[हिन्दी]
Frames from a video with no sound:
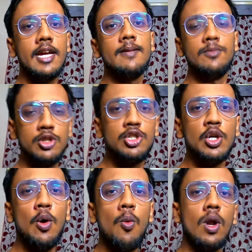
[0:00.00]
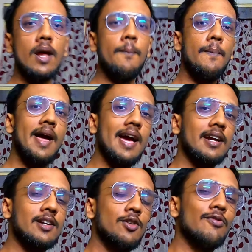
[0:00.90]
के एम छो वेलकम
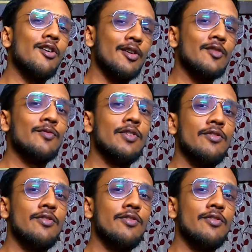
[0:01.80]
बैक टू फ्लॉग इन